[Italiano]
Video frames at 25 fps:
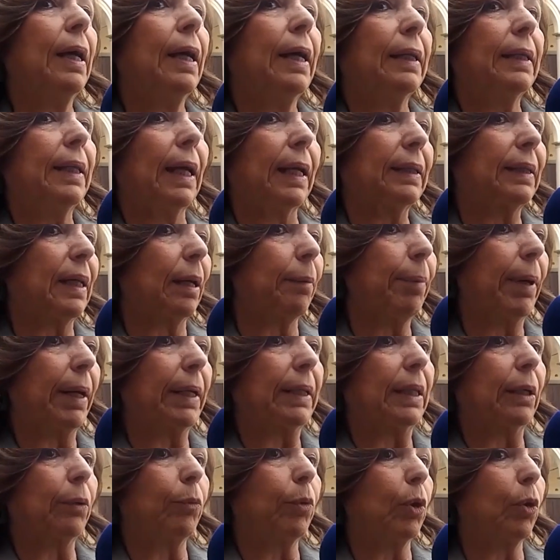D'altra
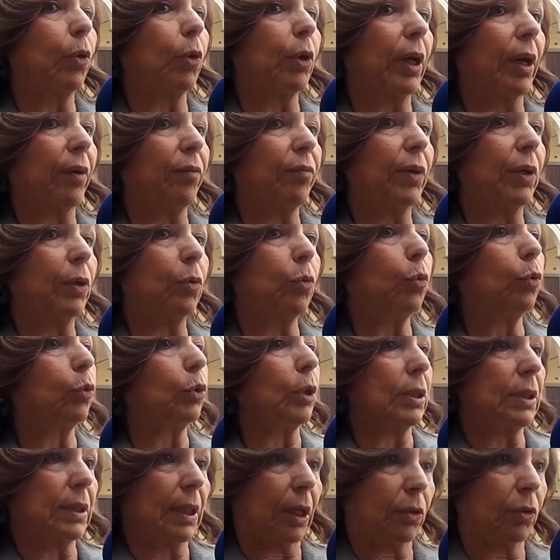parte quello che è
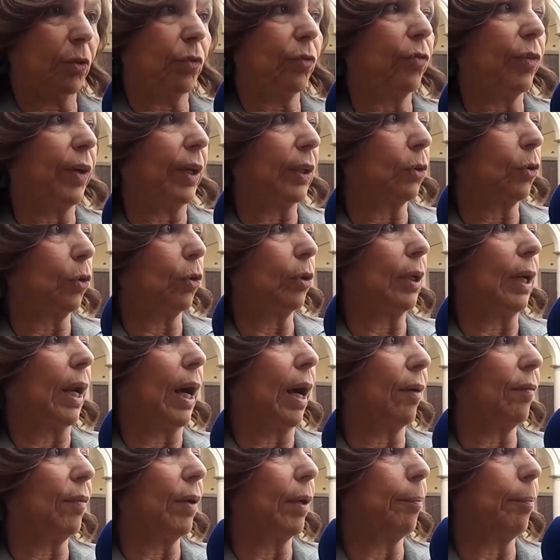avvenuto è stato un fatto
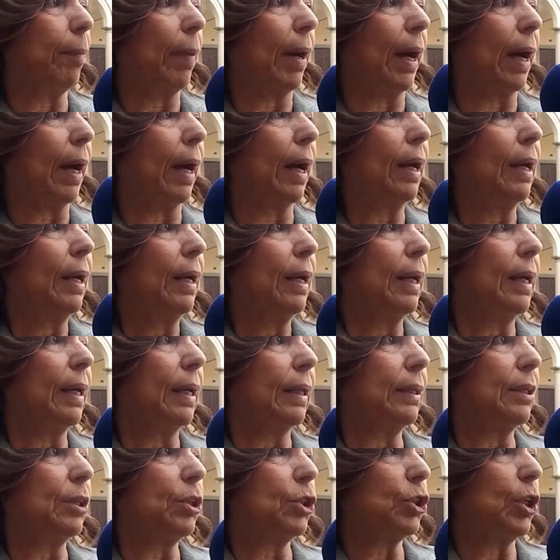grave, ma
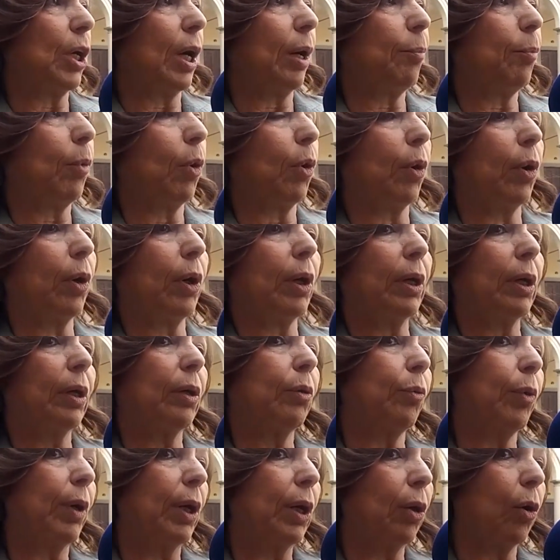eh, diciamo è
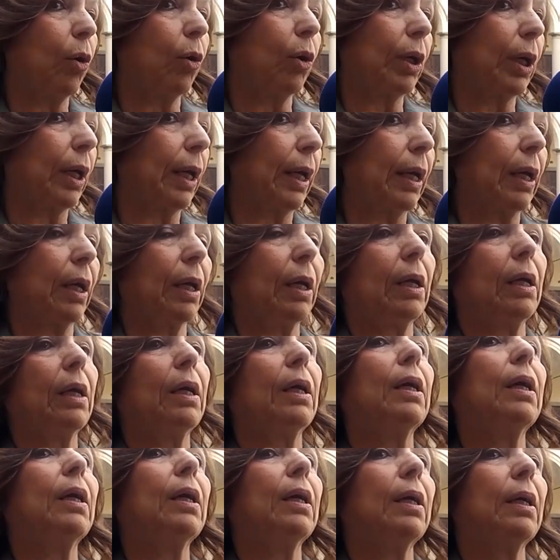quello che...
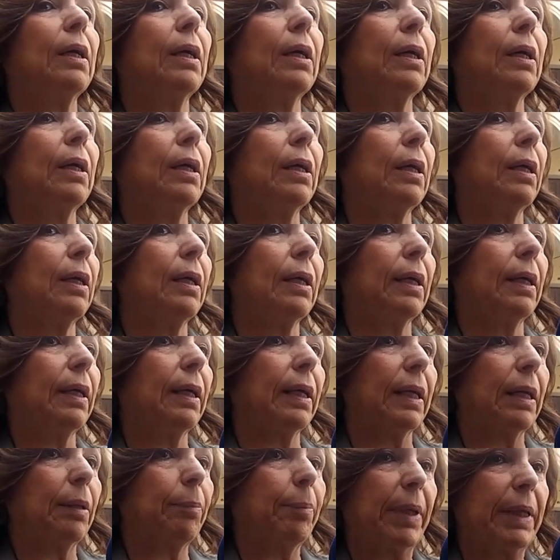Eh,
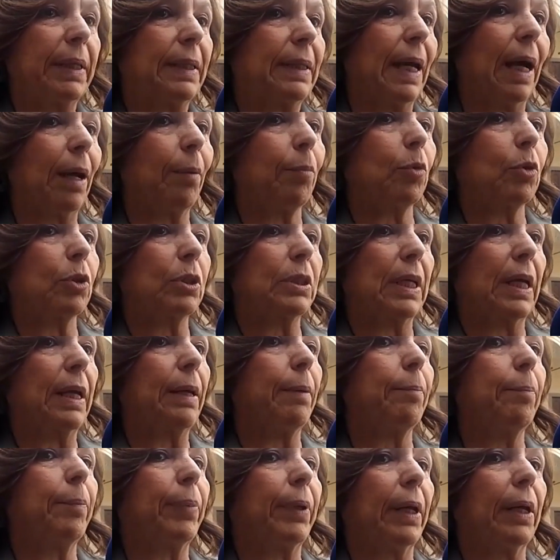ripetiamo
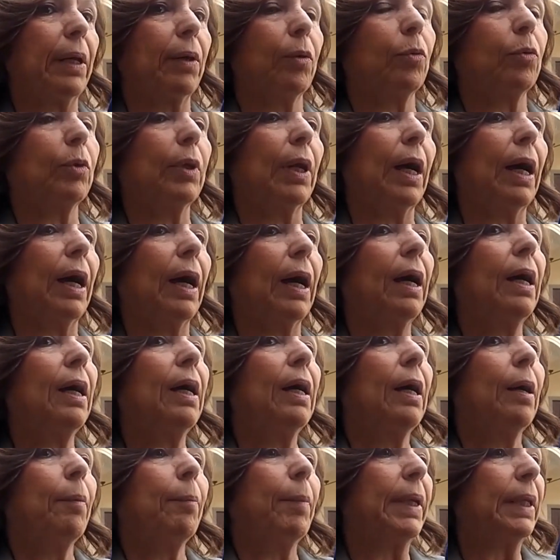sempre una
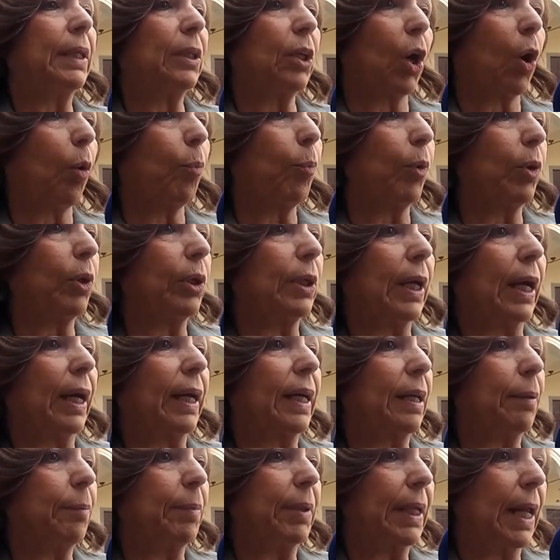metropoli a
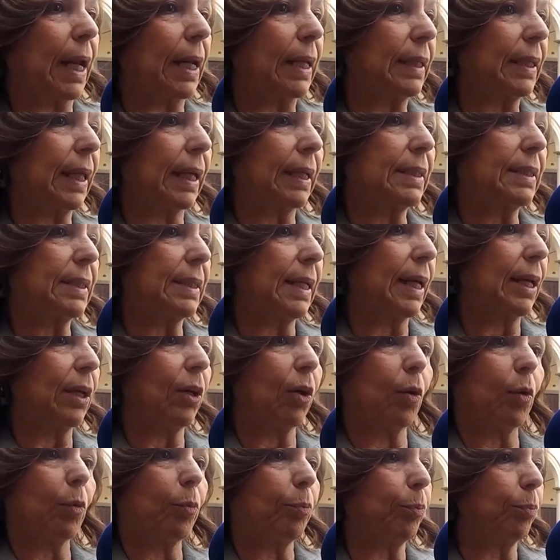criminalità
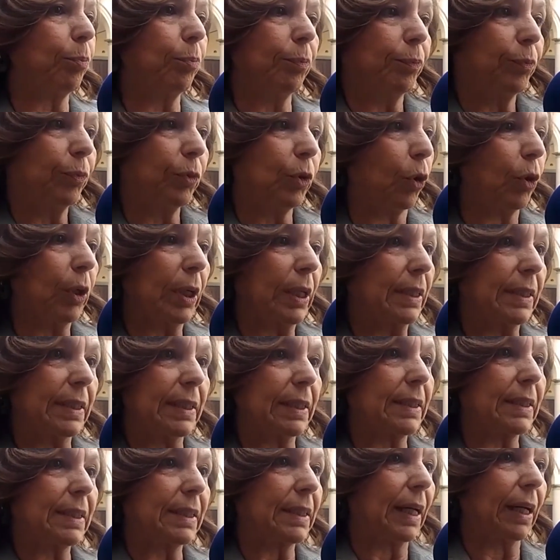zero non
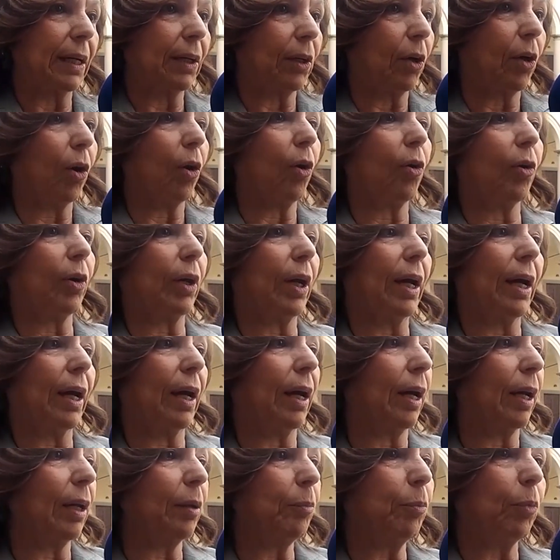esiste
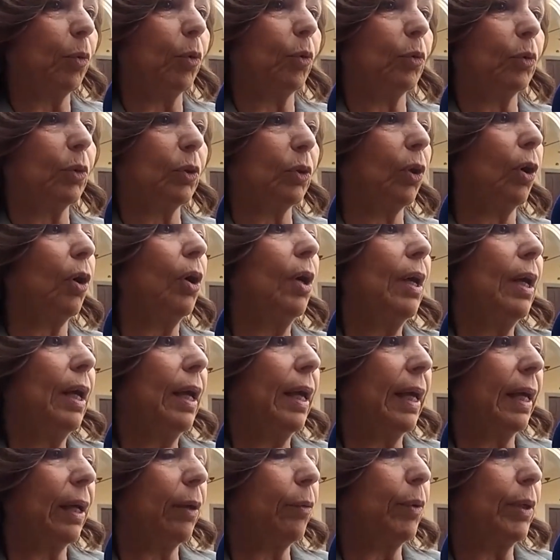ancora al mondo
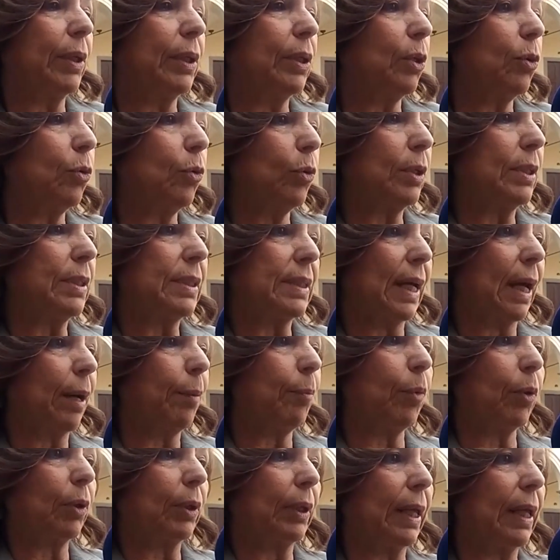e quindi noi
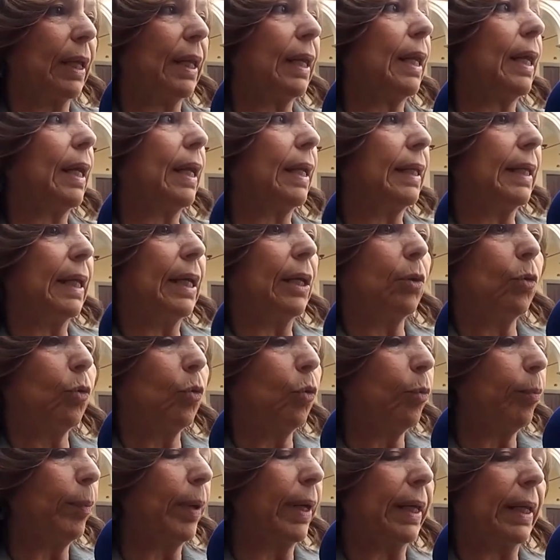siamo nelle, nei
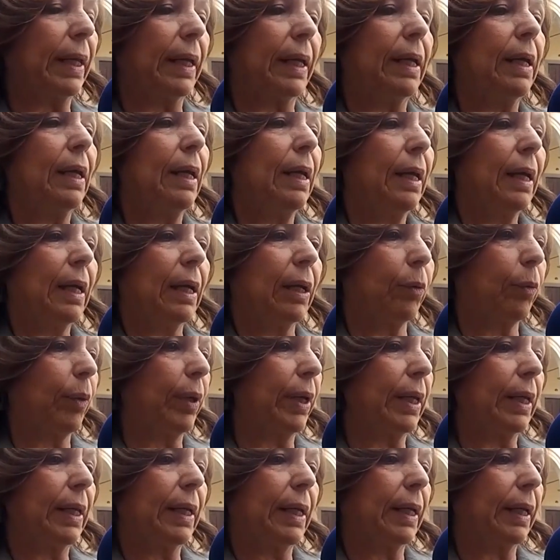numeri e
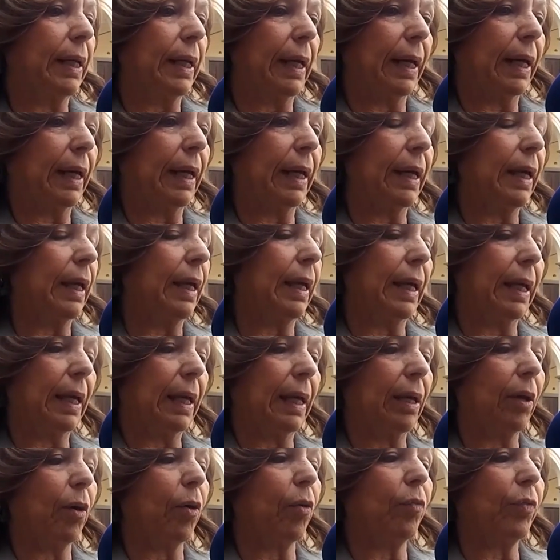quelli che
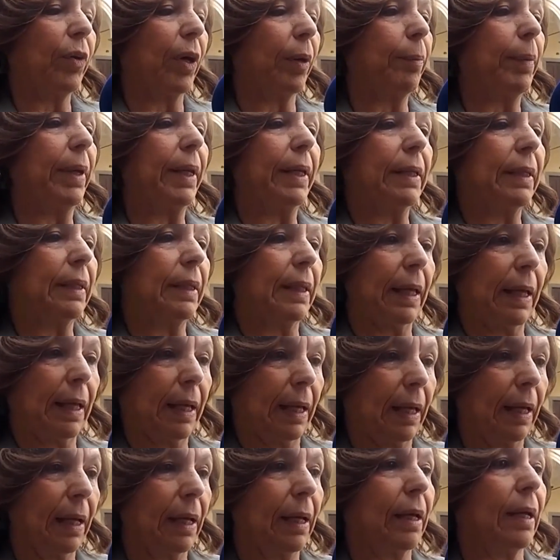eh,
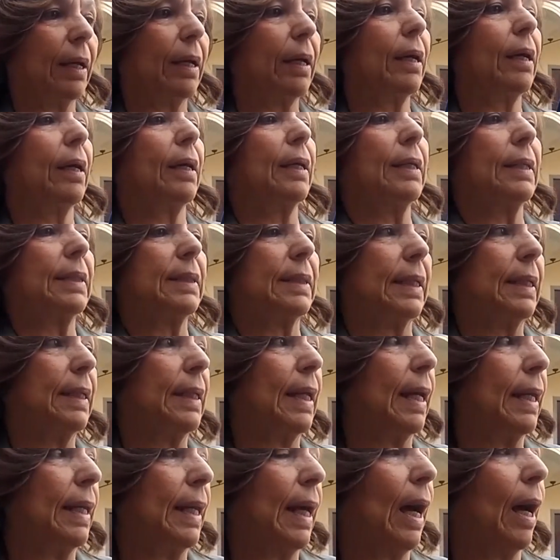ovviamente eh,
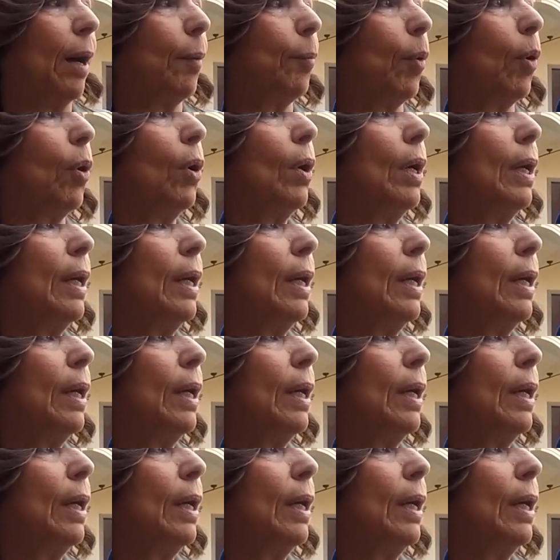segnaliamo